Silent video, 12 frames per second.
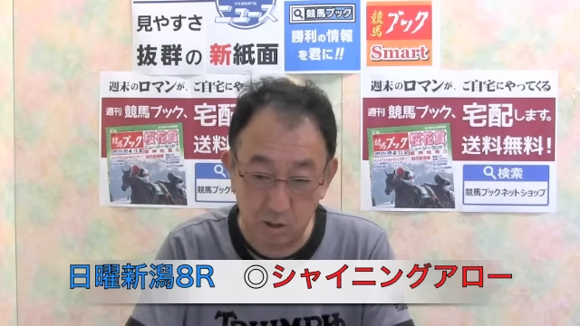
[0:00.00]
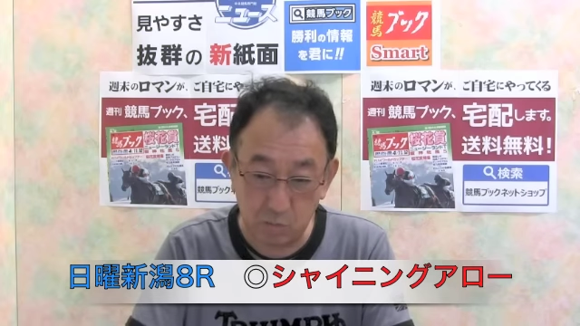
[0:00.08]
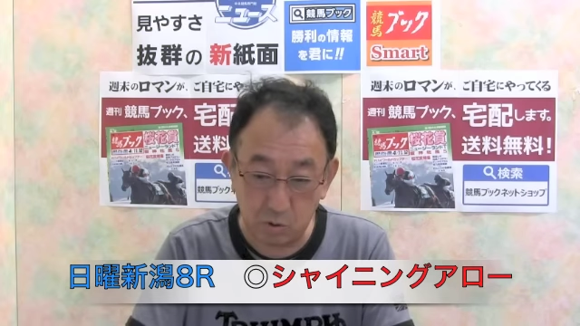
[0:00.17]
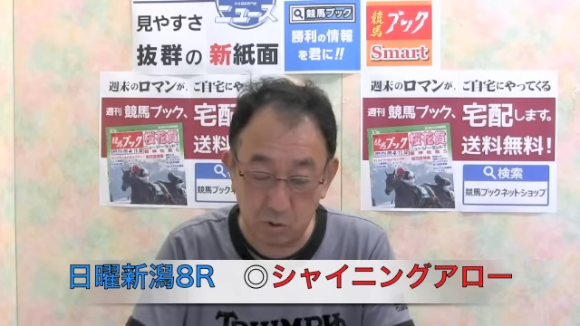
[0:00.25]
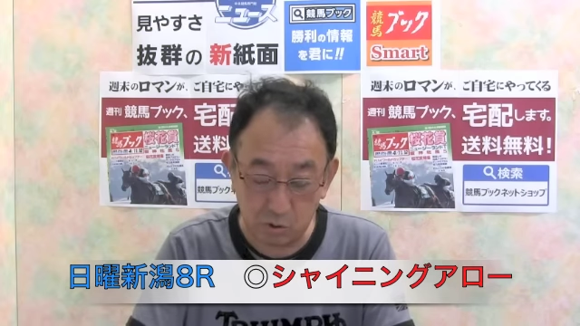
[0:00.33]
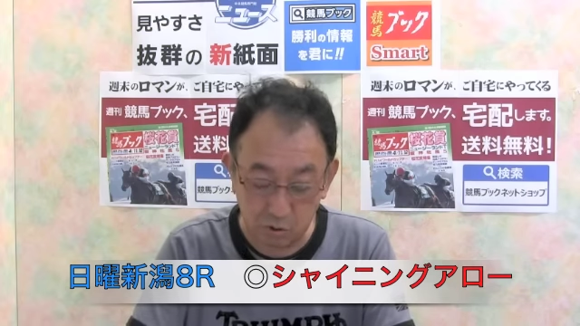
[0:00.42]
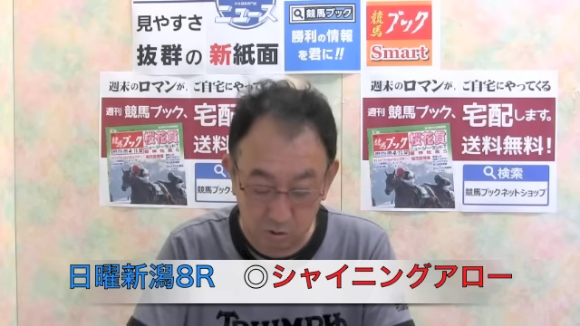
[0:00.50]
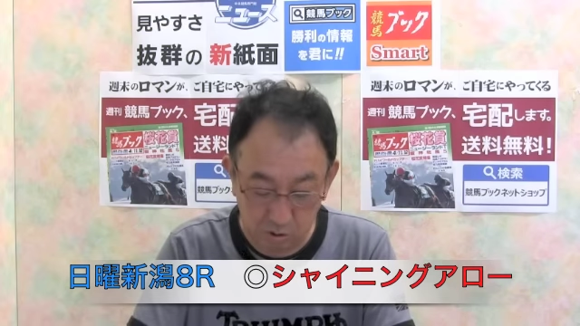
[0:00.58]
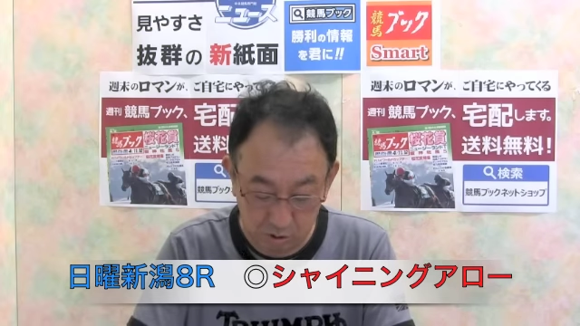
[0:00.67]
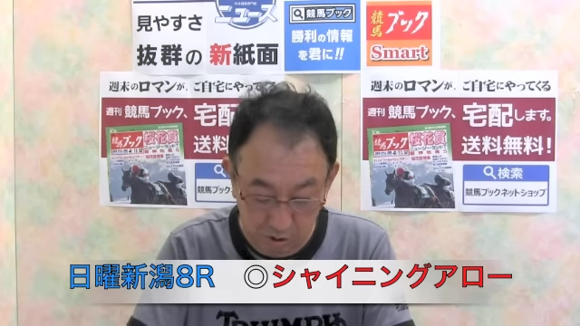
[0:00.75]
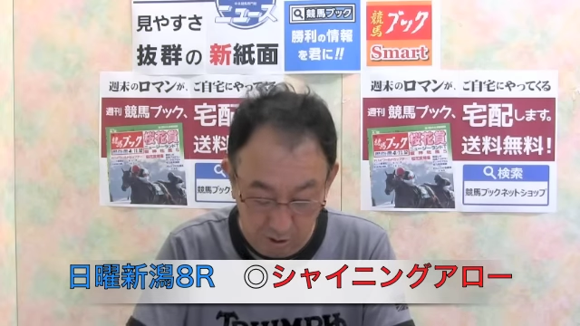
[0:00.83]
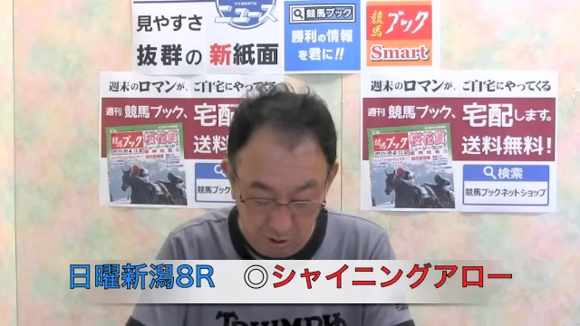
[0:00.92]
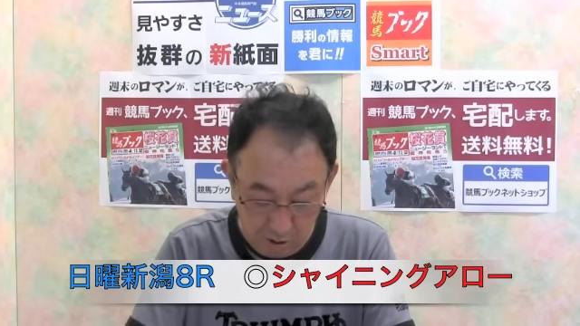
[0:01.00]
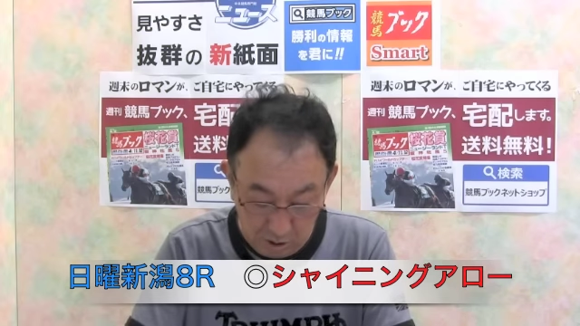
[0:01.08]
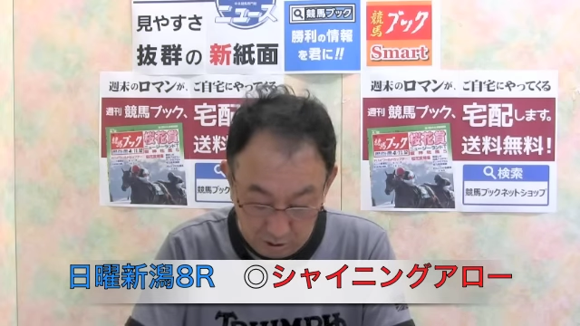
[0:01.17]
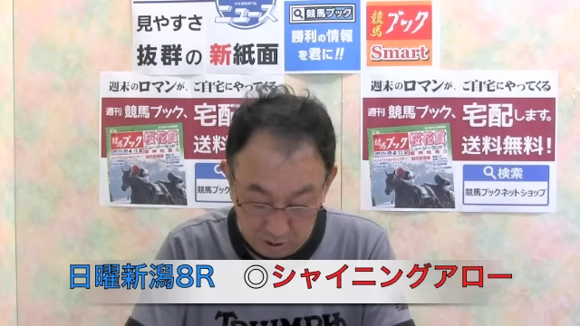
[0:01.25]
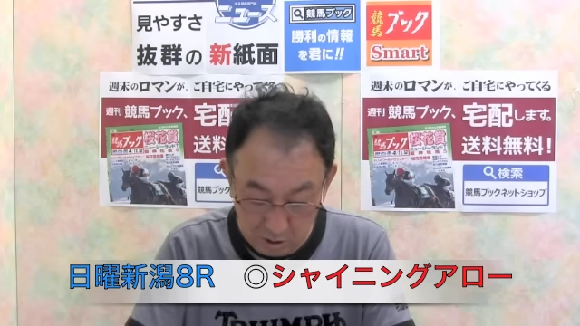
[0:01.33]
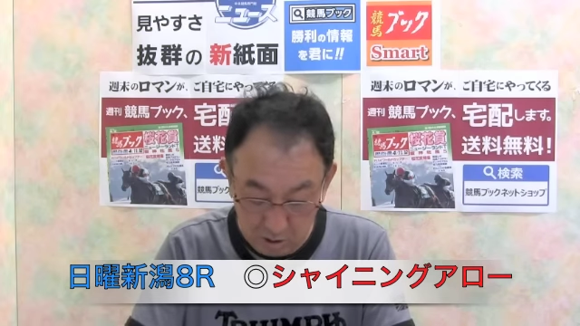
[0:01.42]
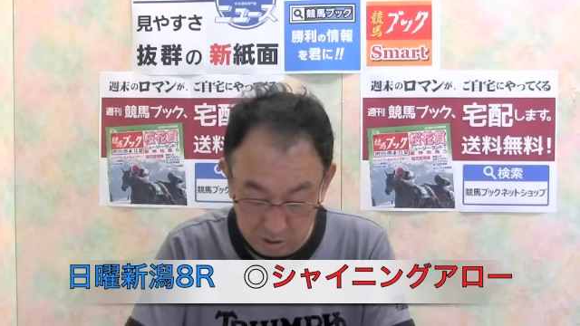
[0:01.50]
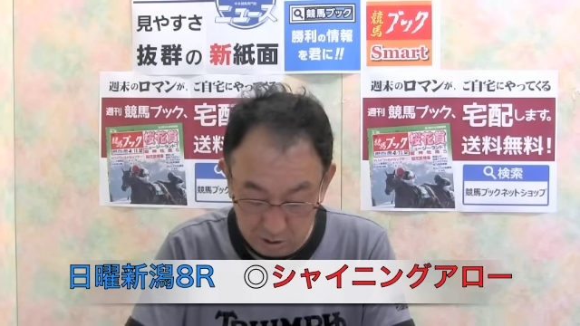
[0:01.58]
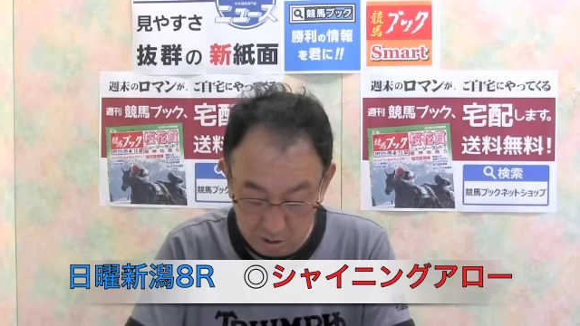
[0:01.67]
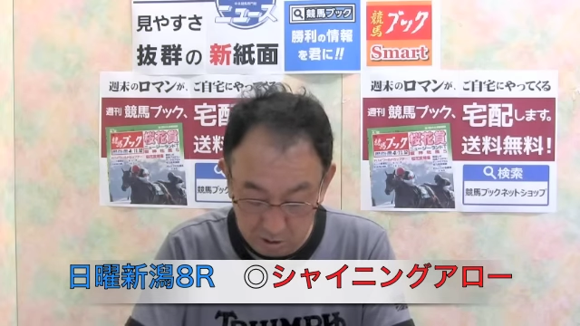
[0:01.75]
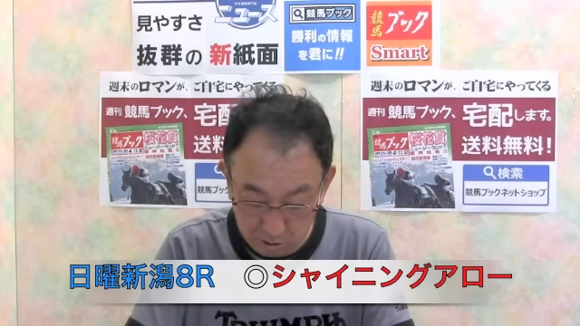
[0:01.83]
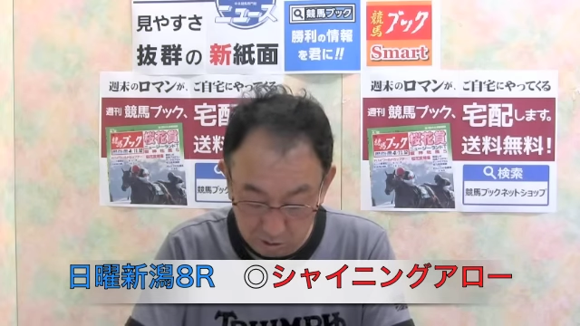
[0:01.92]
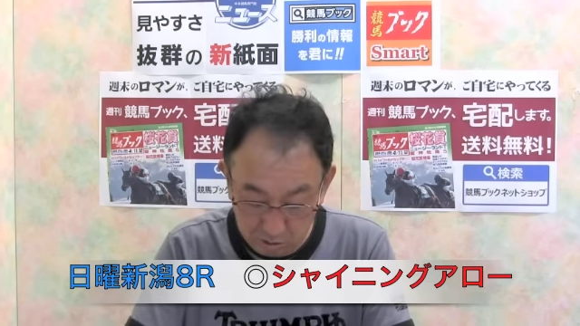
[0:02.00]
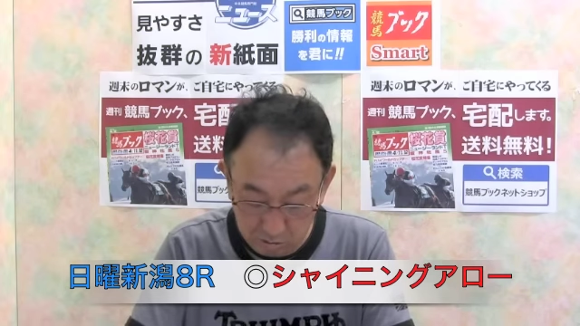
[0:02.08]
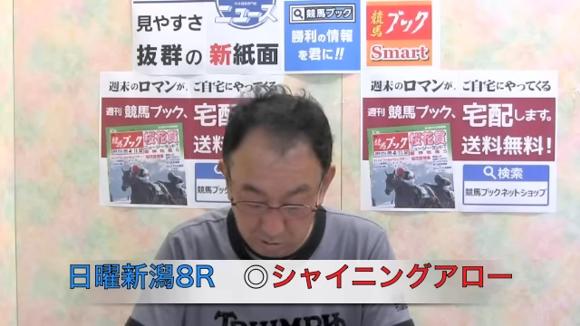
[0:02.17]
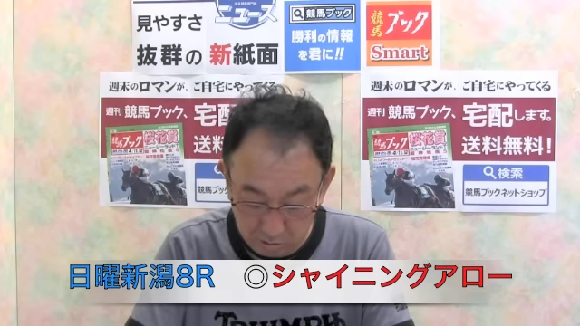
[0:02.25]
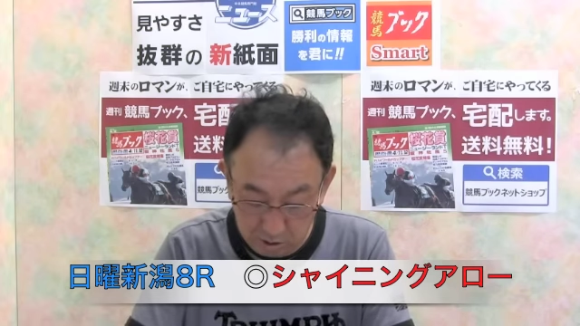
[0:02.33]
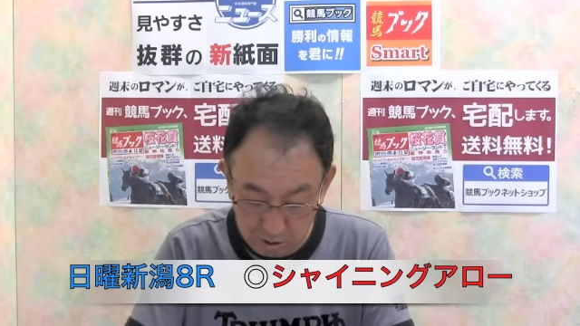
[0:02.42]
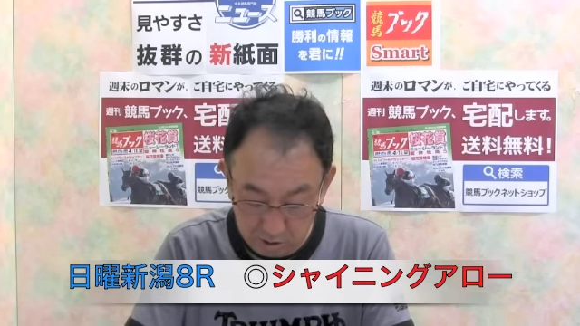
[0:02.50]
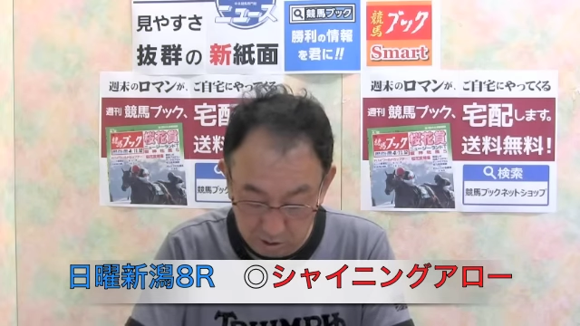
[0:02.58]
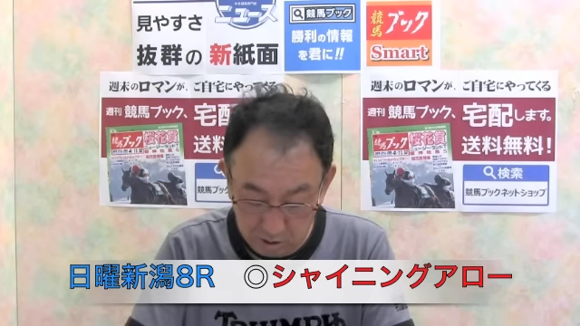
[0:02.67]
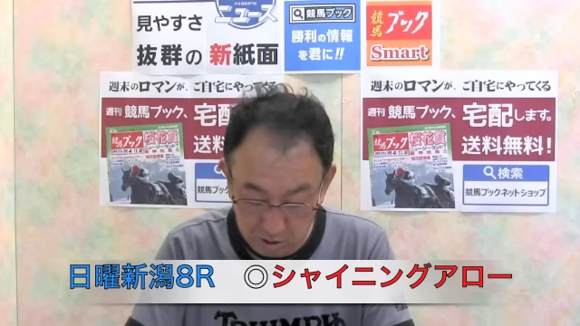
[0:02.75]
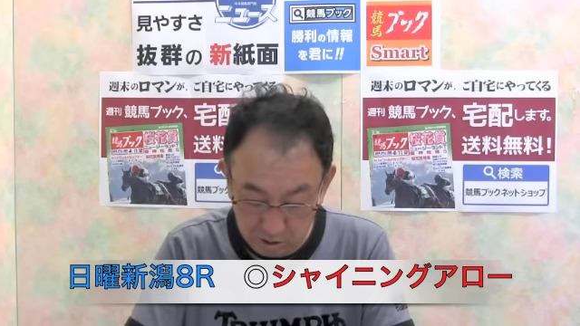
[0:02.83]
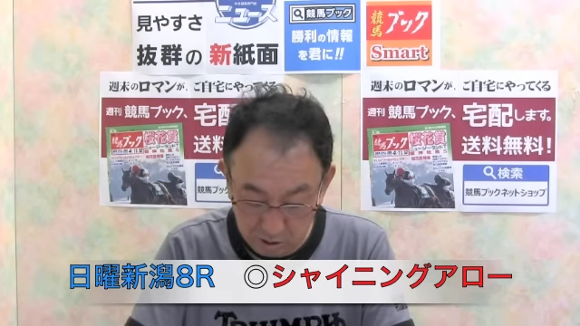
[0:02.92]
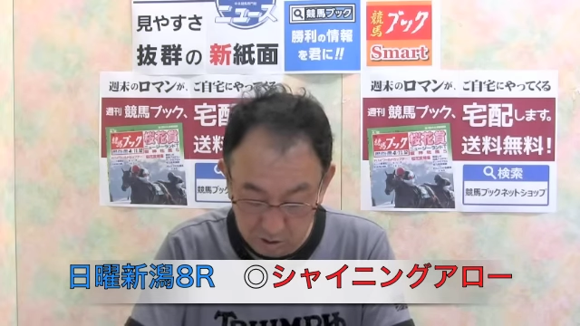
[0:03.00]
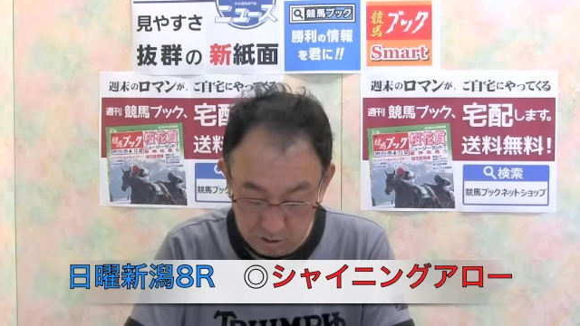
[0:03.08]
しかも昇級戦、18頭のフルケーテ、